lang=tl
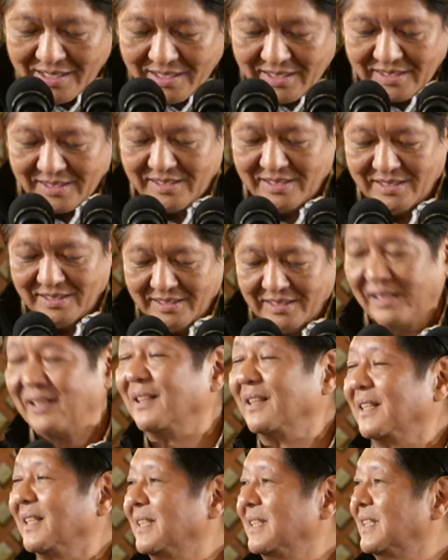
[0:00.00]
Uh,
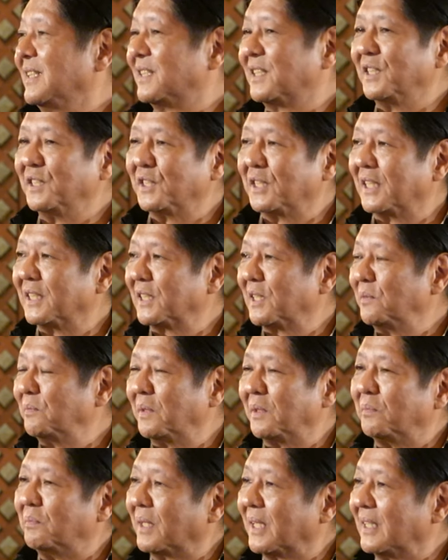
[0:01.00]
ladies and
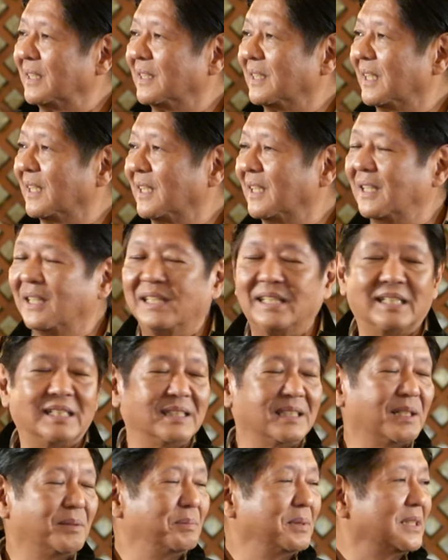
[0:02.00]
gentlemen, magandang uh,
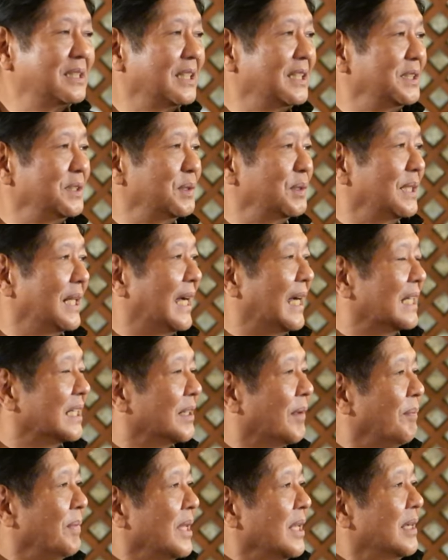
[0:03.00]
gabi sa inyo lahat.
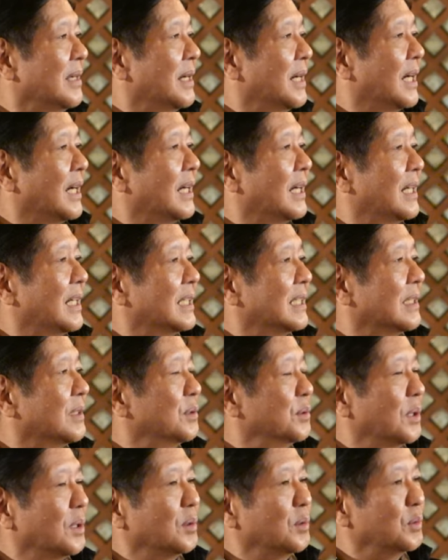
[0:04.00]
Uh,
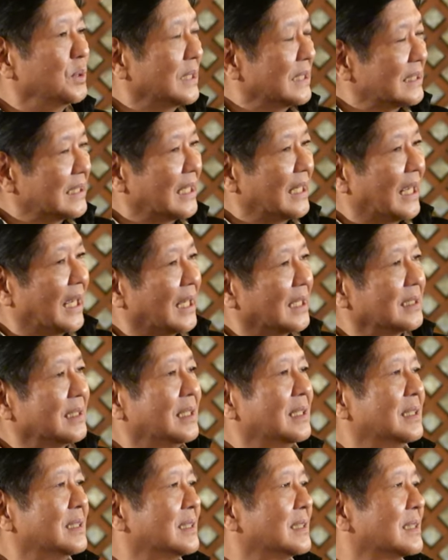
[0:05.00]
unang-una sa lahat,
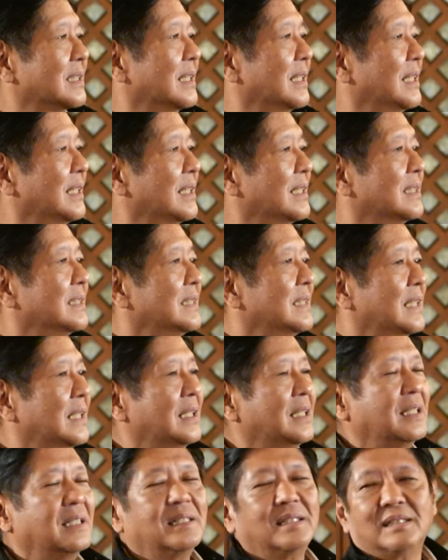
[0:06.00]
sa,
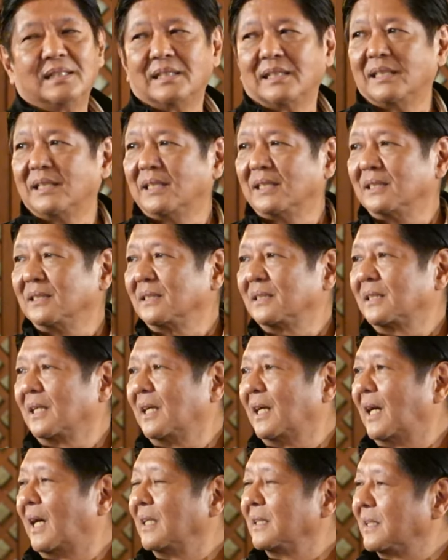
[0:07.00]
uh,
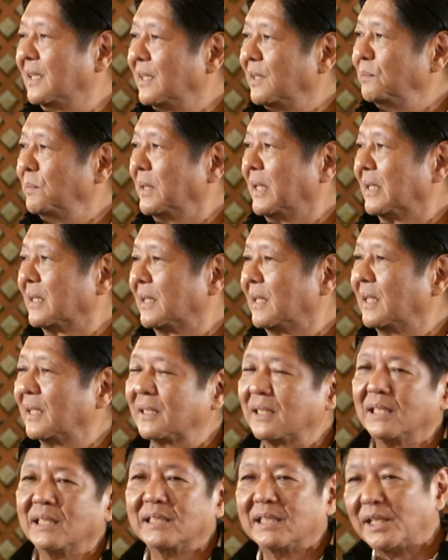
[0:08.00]
sa ating mga
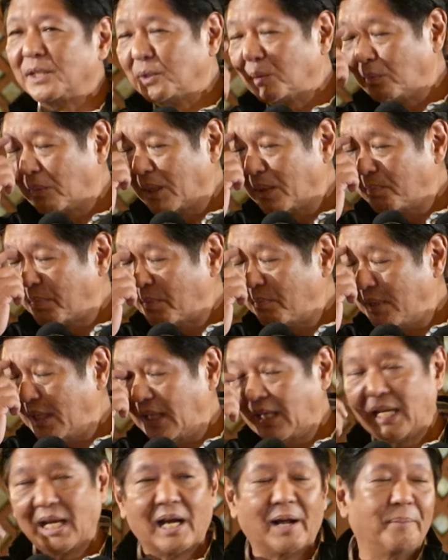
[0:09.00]
atleta, sa inyong mga
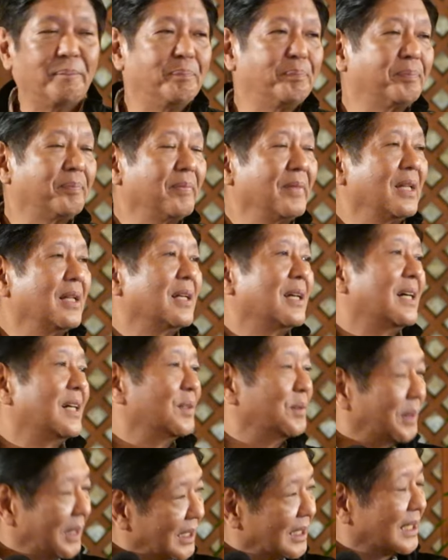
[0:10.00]
pamilya, uh,
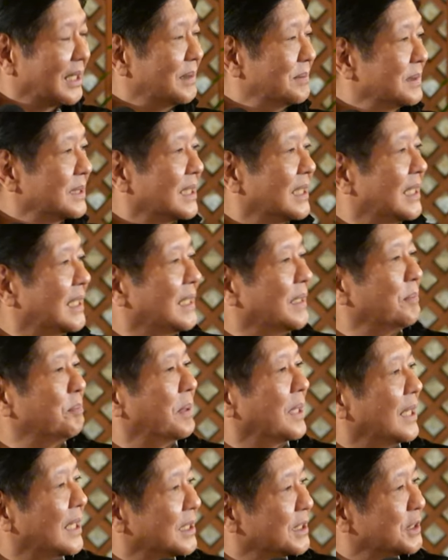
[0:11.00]
welcome sa
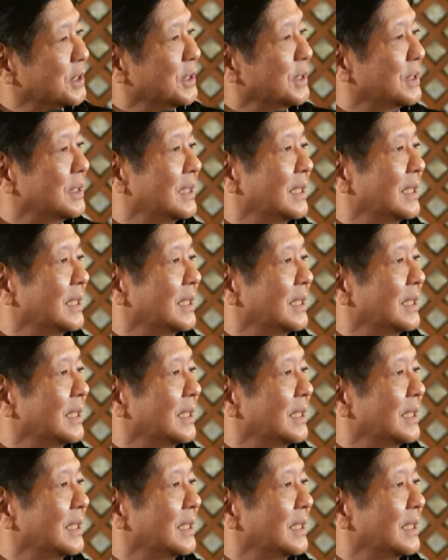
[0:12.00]
Palasyo.